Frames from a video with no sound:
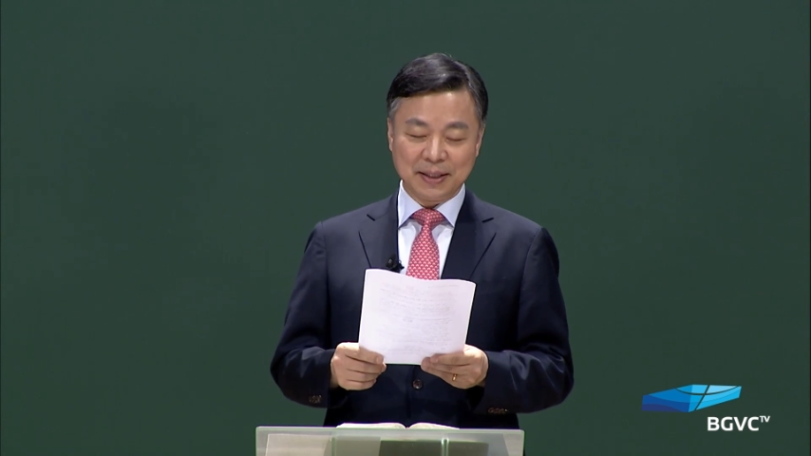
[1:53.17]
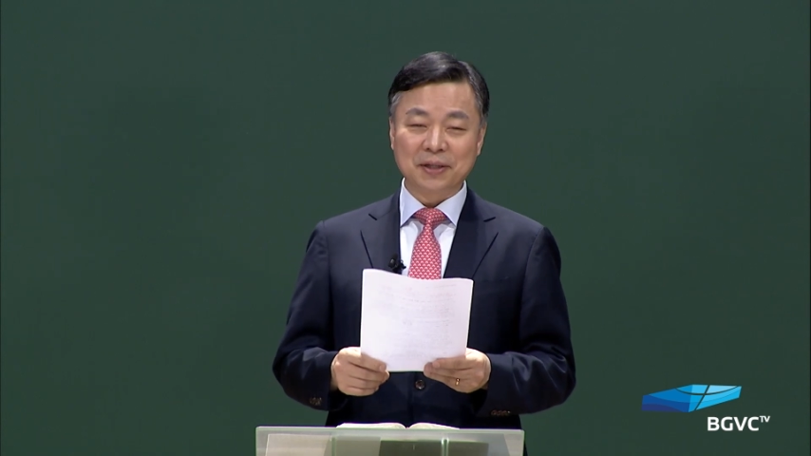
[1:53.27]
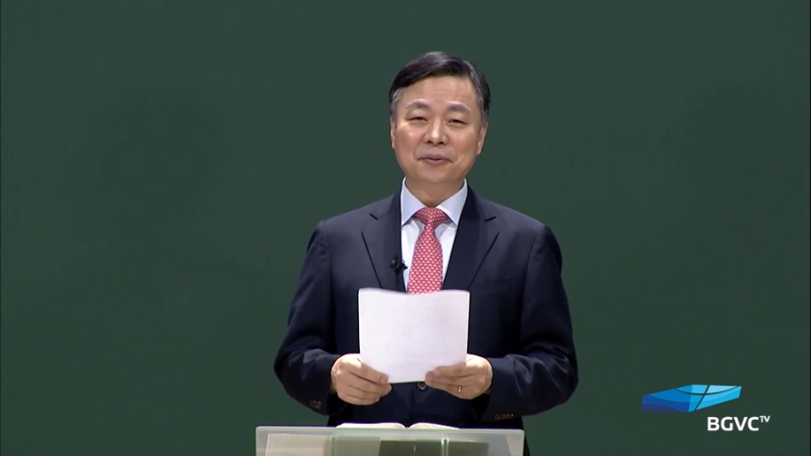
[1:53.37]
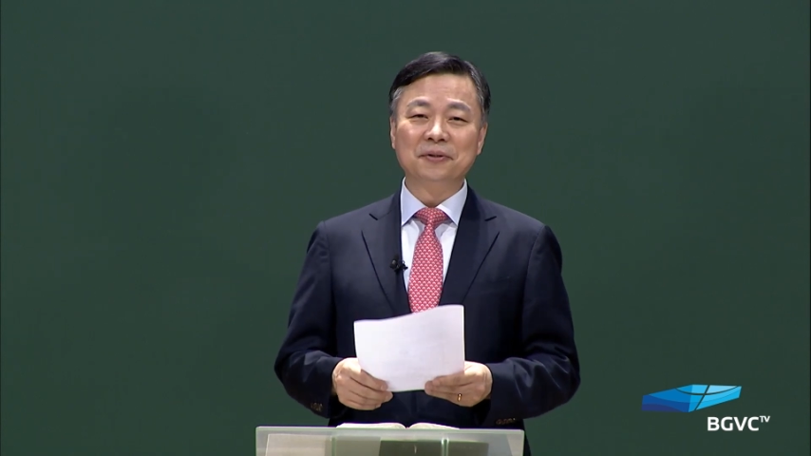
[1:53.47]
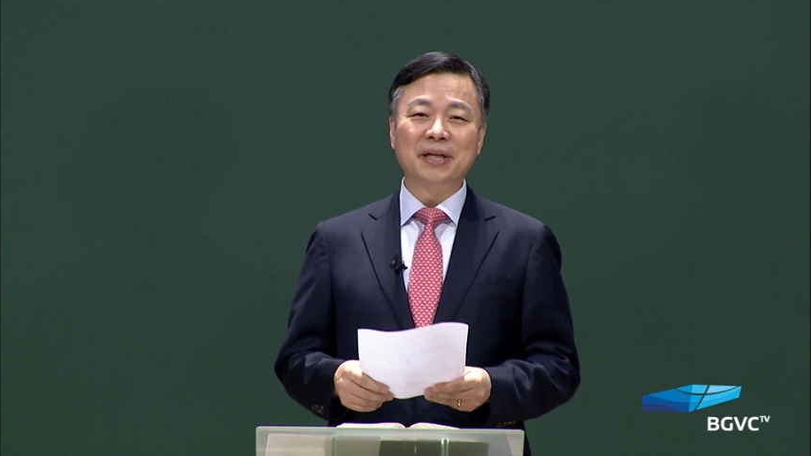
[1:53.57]

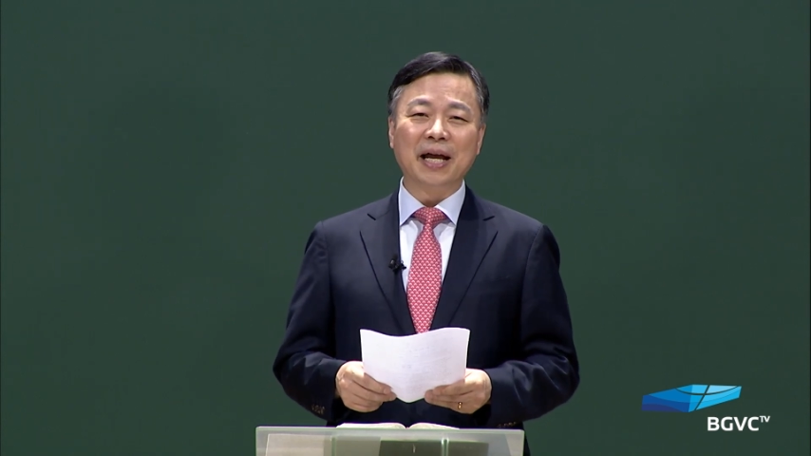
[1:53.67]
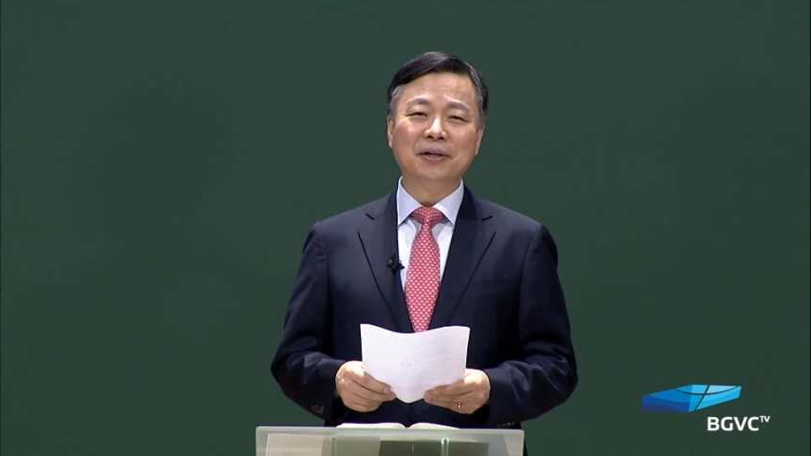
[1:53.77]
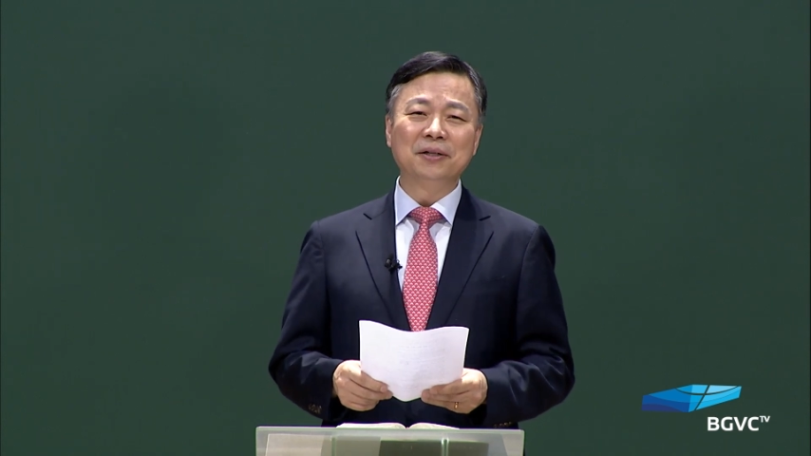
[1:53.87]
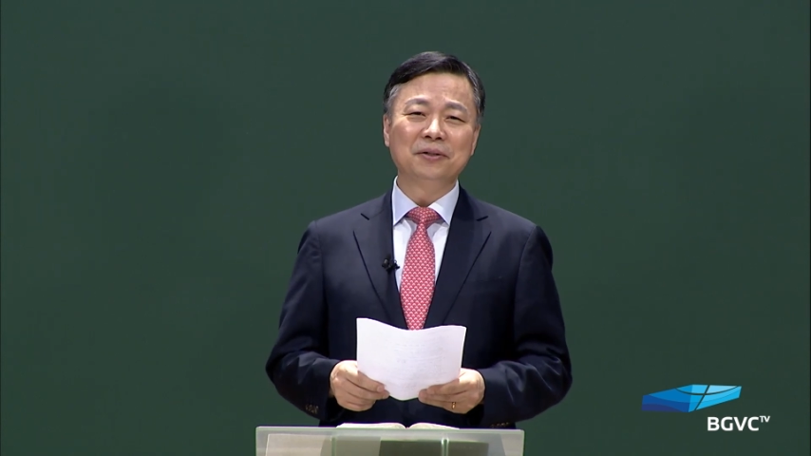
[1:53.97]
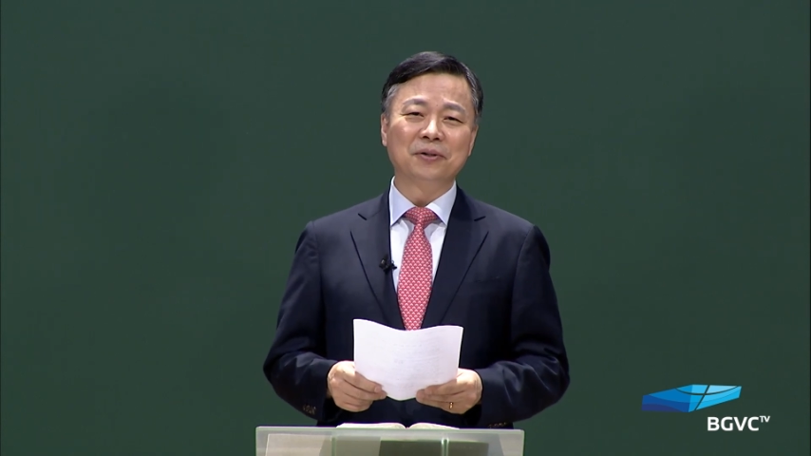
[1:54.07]
여러분
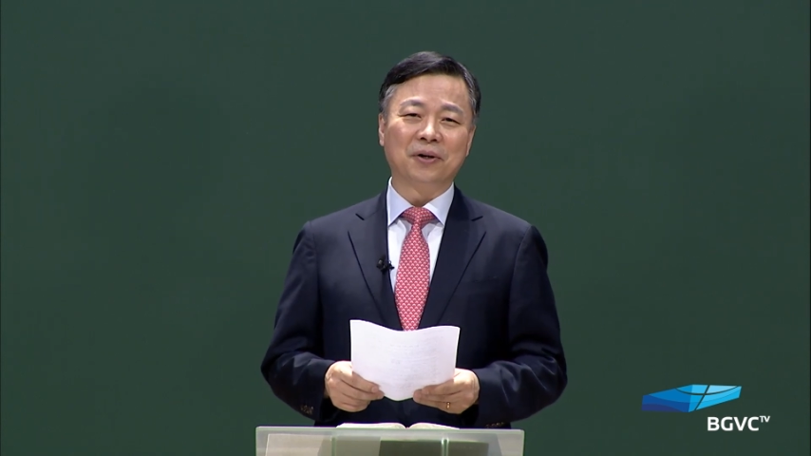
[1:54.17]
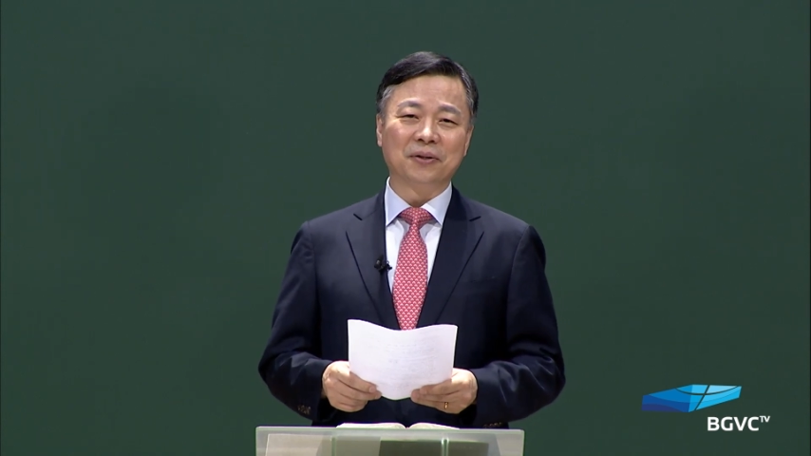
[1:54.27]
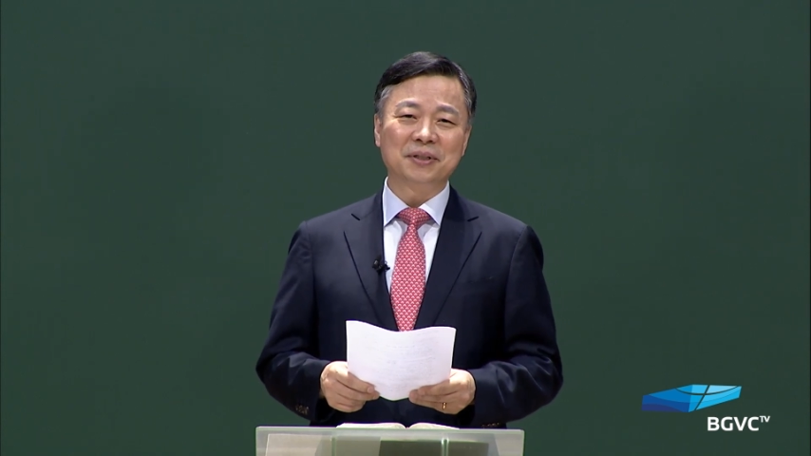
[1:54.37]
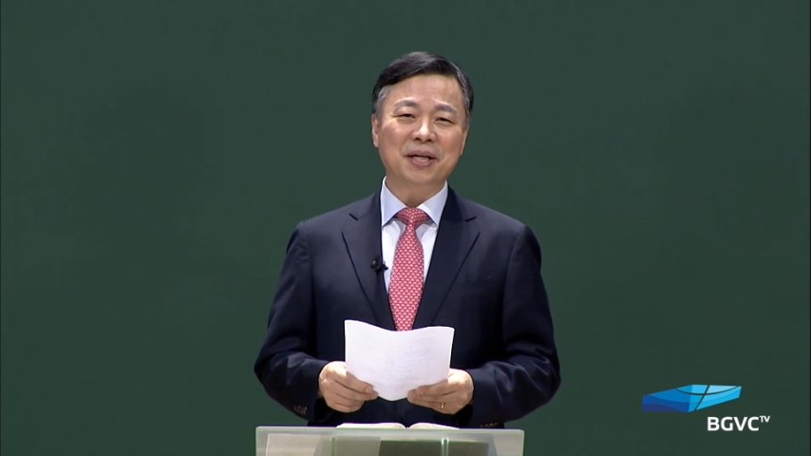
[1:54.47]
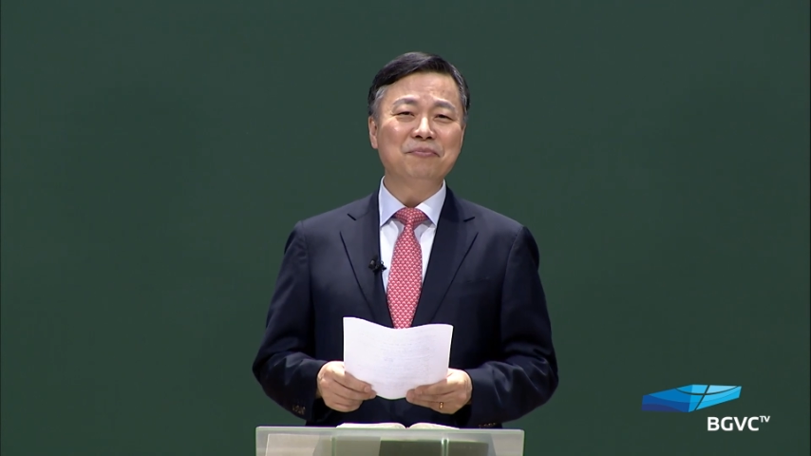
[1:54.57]
게으른
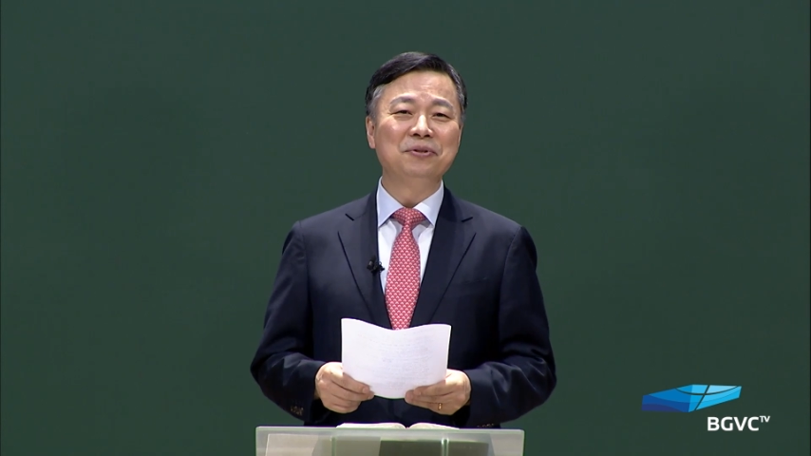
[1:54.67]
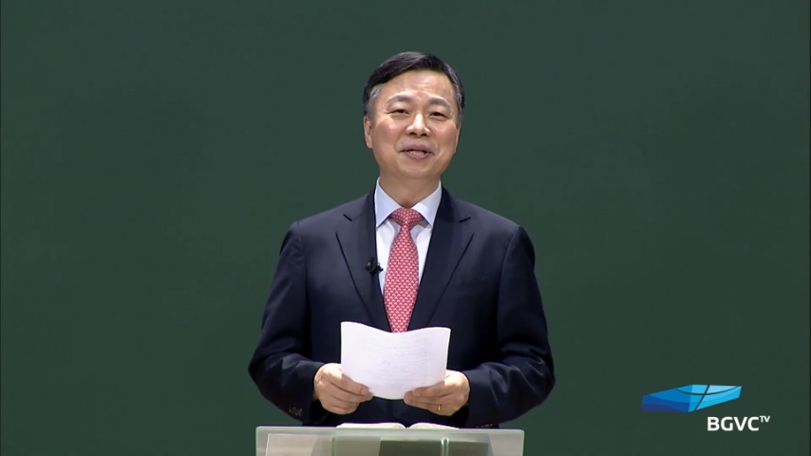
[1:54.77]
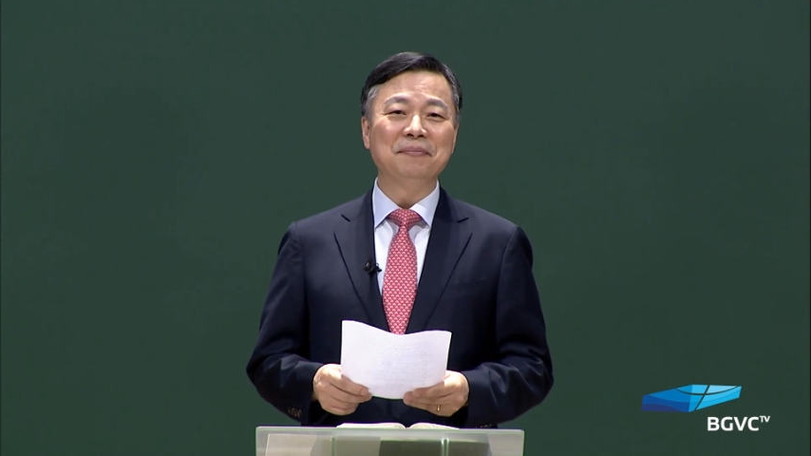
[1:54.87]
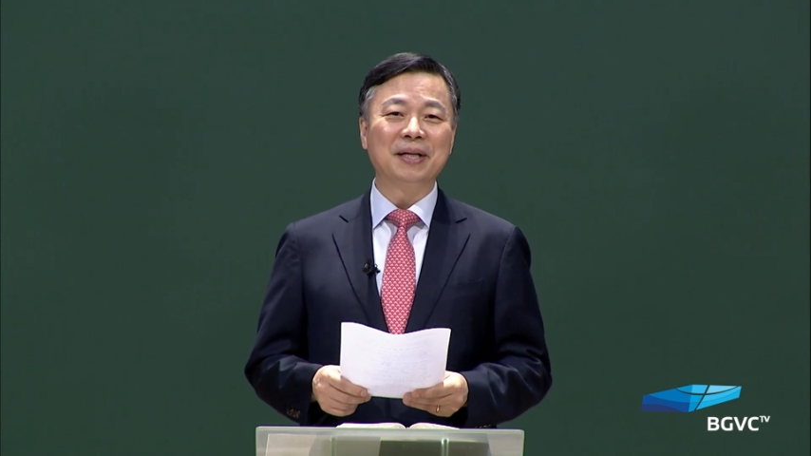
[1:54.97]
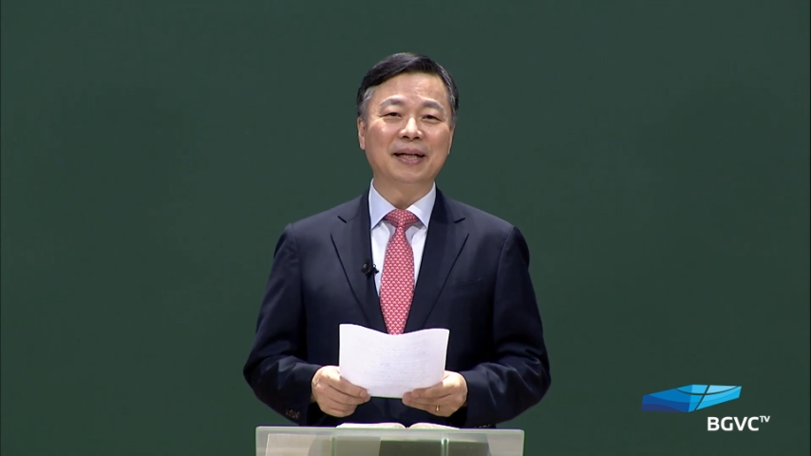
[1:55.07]
것 참
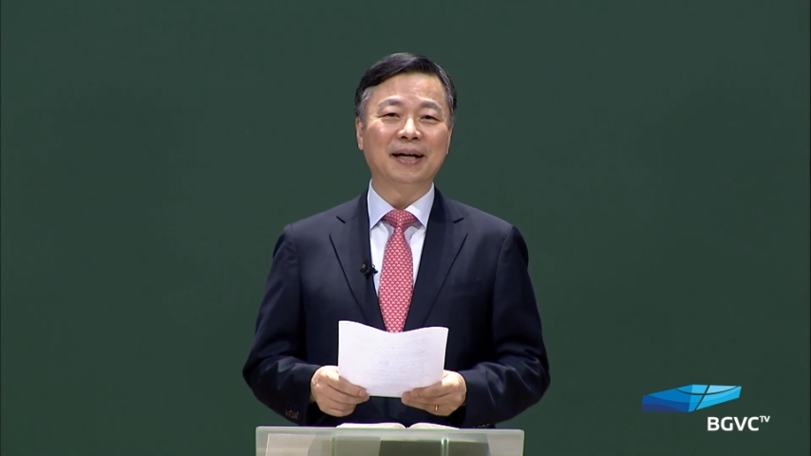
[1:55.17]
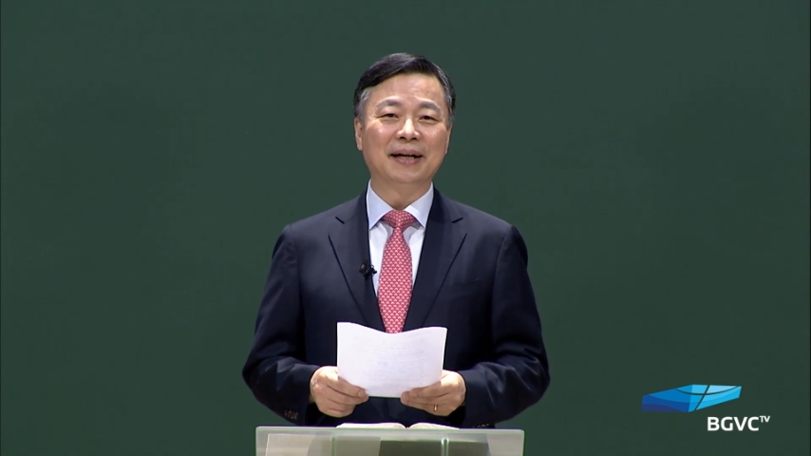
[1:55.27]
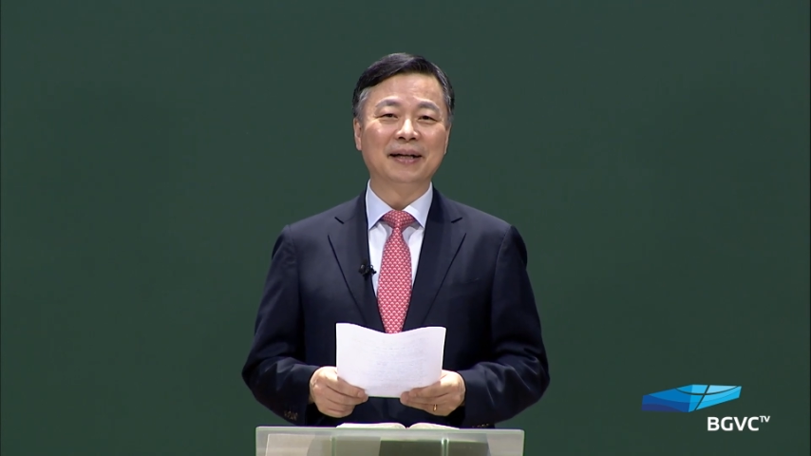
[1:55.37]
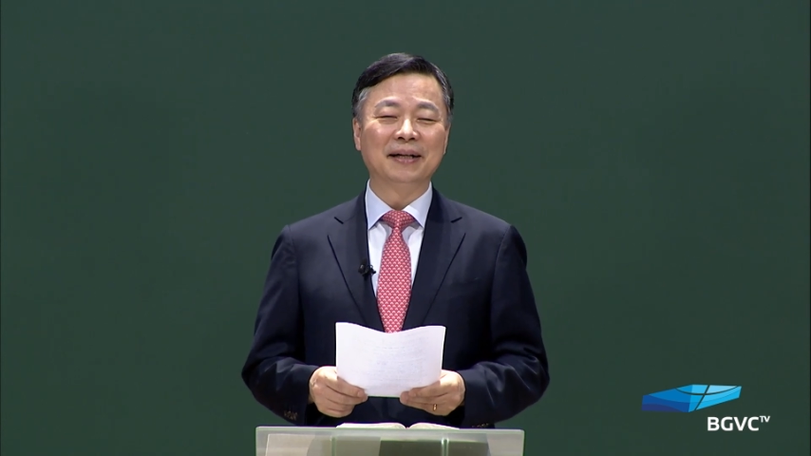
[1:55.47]
문제입니다.